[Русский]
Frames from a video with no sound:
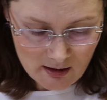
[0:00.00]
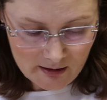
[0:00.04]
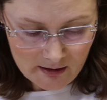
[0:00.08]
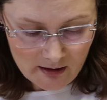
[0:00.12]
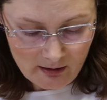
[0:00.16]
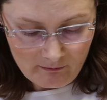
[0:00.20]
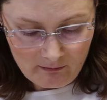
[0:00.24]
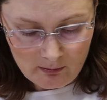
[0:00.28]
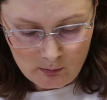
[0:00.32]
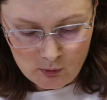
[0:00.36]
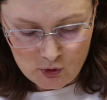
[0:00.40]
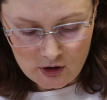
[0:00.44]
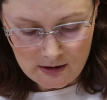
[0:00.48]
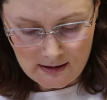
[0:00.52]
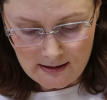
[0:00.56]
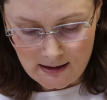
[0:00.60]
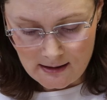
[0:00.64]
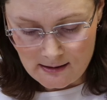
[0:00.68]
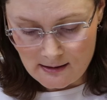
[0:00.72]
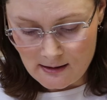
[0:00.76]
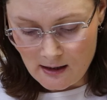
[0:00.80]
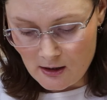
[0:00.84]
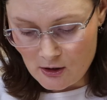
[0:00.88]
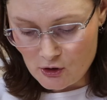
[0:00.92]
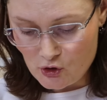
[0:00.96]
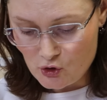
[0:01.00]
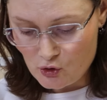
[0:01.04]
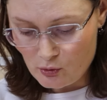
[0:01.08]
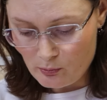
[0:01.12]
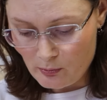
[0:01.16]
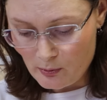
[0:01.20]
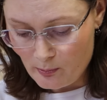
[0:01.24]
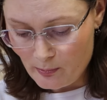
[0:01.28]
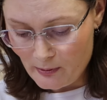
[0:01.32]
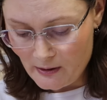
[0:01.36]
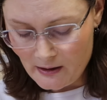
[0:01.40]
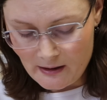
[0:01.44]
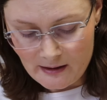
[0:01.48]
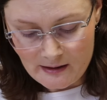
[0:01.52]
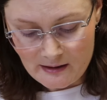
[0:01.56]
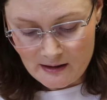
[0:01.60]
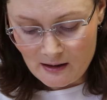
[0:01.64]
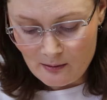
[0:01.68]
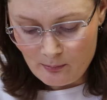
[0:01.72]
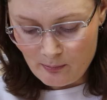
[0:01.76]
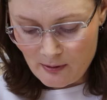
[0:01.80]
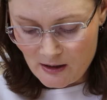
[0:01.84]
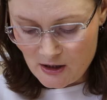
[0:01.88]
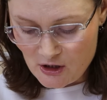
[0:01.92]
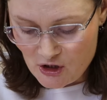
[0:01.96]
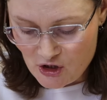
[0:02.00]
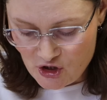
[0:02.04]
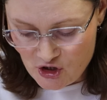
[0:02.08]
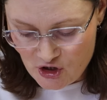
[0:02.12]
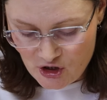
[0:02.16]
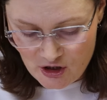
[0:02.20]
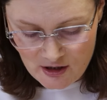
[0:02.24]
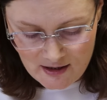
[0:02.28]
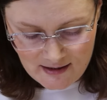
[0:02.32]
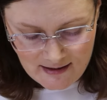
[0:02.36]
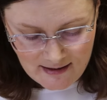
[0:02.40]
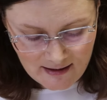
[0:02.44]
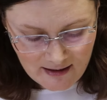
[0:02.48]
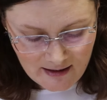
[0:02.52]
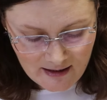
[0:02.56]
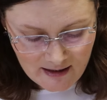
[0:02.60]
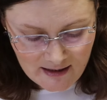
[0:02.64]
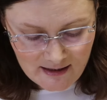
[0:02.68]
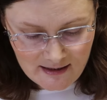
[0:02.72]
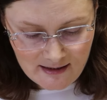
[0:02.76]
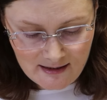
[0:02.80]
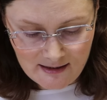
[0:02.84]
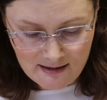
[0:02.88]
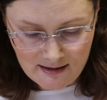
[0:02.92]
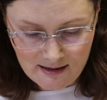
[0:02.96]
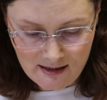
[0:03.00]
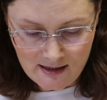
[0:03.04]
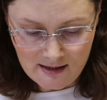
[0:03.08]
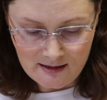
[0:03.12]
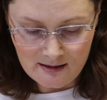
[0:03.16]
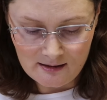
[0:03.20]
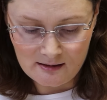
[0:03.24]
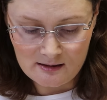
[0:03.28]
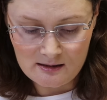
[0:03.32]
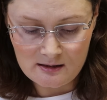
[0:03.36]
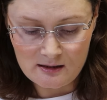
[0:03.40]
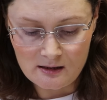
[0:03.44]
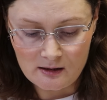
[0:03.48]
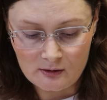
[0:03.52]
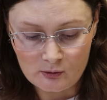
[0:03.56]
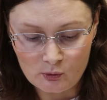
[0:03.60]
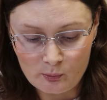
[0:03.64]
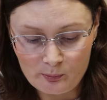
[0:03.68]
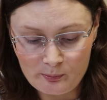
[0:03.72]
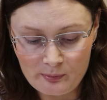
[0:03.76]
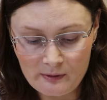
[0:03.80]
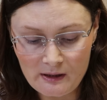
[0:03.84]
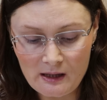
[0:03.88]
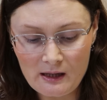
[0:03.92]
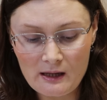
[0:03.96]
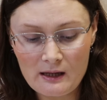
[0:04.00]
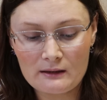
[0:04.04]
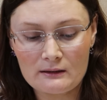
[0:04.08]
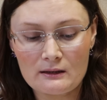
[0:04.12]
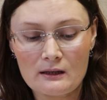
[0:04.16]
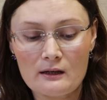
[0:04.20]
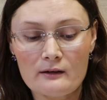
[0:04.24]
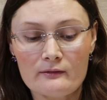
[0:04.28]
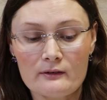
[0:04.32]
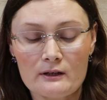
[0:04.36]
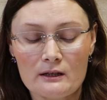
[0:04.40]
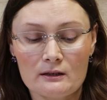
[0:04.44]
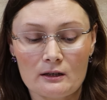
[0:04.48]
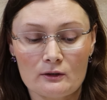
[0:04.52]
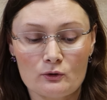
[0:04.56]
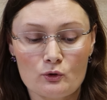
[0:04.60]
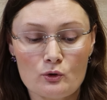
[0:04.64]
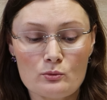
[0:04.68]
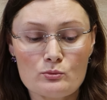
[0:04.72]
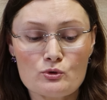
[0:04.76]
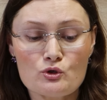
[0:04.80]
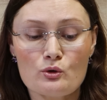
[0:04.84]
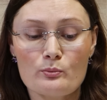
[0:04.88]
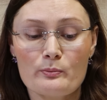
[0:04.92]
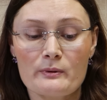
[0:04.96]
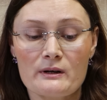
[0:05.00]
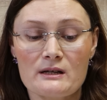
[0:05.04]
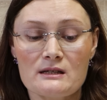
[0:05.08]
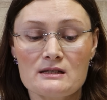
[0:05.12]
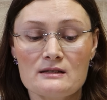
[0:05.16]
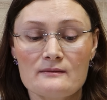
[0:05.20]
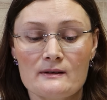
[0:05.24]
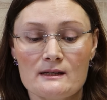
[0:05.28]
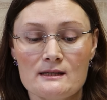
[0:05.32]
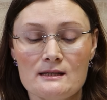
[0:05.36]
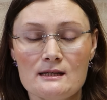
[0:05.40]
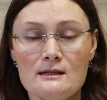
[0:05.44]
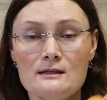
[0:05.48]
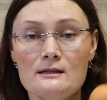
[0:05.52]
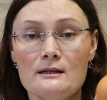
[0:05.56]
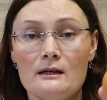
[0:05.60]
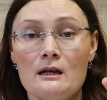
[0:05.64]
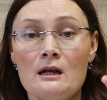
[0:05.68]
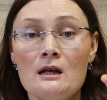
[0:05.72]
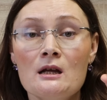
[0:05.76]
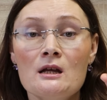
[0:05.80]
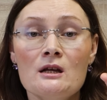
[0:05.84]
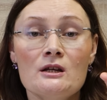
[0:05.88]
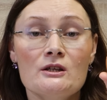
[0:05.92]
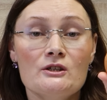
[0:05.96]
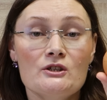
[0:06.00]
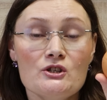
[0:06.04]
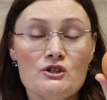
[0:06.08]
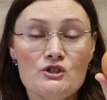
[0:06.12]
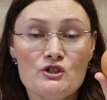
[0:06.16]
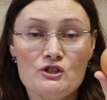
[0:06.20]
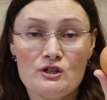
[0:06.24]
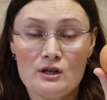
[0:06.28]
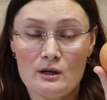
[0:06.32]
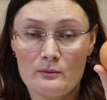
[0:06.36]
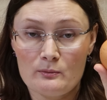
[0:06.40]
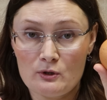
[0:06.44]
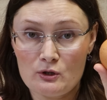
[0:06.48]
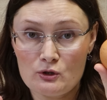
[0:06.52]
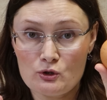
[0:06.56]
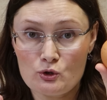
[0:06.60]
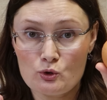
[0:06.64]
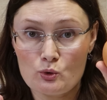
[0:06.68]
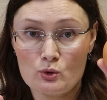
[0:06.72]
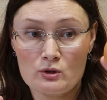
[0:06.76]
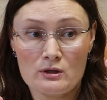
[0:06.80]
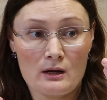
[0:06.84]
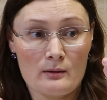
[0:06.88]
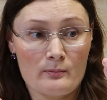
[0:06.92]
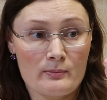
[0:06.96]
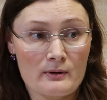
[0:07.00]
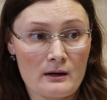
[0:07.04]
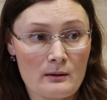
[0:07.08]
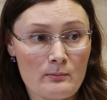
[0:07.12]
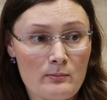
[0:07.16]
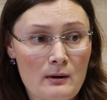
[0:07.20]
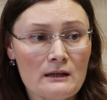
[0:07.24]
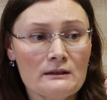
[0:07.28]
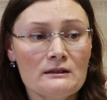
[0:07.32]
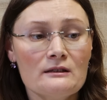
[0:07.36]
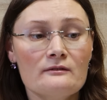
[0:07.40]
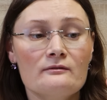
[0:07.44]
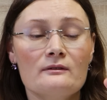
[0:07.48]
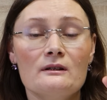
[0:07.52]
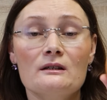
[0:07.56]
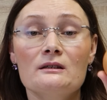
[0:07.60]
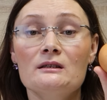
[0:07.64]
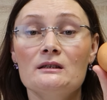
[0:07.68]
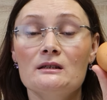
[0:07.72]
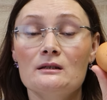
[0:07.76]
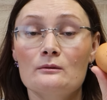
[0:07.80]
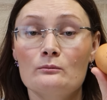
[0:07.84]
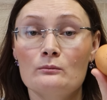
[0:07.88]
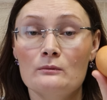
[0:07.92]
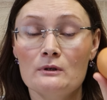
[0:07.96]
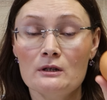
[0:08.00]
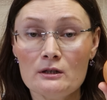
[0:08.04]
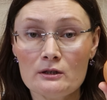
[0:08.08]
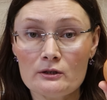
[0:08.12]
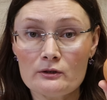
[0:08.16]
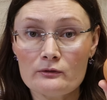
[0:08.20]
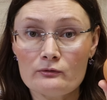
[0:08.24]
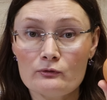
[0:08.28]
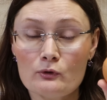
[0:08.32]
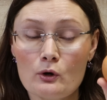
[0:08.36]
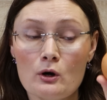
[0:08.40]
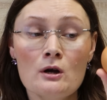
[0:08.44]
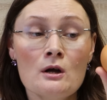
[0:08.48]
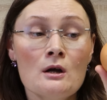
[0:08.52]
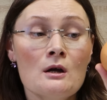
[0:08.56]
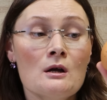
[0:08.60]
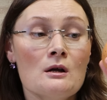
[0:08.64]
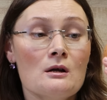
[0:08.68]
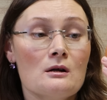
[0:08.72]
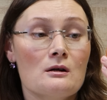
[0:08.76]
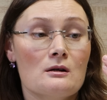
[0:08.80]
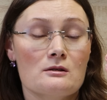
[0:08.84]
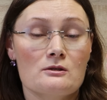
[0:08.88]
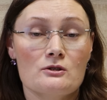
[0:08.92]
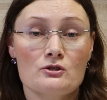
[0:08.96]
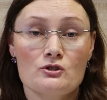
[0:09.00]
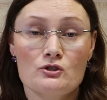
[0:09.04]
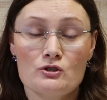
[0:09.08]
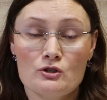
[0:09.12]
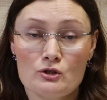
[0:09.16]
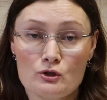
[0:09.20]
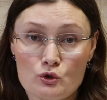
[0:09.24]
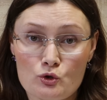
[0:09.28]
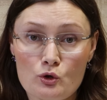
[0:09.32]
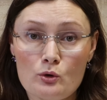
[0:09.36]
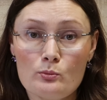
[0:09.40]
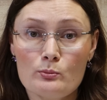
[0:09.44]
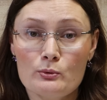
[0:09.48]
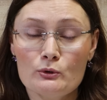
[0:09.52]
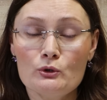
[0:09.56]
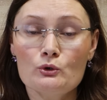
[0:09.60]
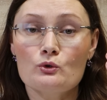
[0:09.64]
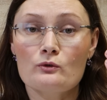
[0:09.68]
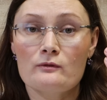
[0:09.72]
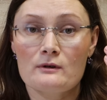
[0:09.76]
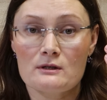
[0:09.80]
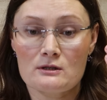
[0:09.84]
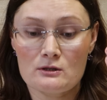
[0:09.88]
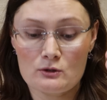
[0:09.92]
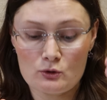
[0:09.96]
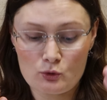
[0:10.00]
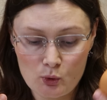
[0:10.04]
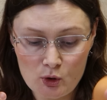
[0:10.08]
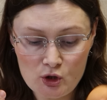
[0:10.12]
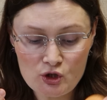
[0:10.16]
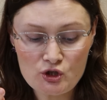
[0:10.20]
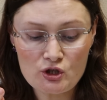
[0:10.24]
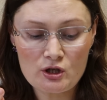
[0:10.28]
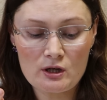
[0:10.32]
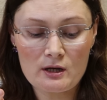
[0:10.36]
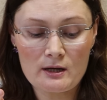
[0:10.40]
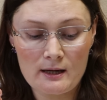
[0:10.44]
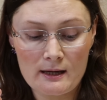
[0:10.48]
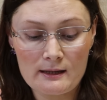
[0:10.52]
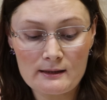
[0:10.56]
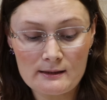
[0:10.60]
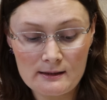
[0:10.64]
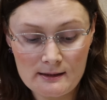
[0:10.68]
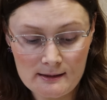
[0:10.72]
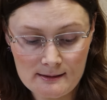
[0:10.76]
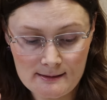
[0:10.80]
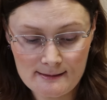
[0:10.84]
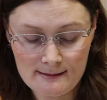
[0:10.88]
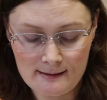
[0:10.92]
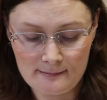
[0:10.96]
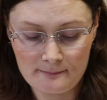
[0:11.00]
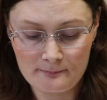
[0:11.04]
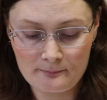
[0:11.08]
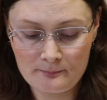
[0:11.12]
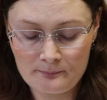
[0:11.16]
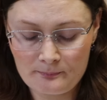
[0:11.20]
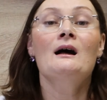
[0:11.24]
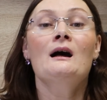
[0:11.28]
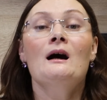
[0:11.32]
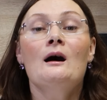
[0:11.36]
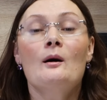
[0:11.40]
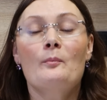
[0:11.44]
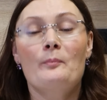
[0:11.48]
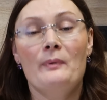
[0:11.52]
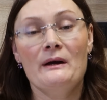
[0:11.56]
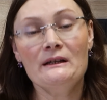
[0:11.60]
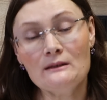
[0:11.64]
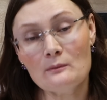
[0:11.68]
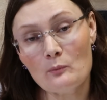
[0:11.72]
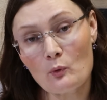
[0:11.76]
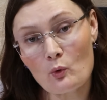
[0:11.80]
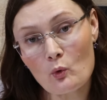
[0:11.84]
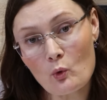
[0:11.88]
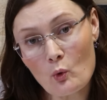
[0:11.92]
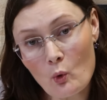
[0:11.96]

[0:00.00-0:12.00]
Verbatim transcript: как я вам уже сказала, чтобы были небольшие загрязнения на скорлупе. Это говорит о том, что производитель ничем яйцо не обрабатывал, не мыл его. А, значит, яйцо будет у вас дольше храниться. Поэтому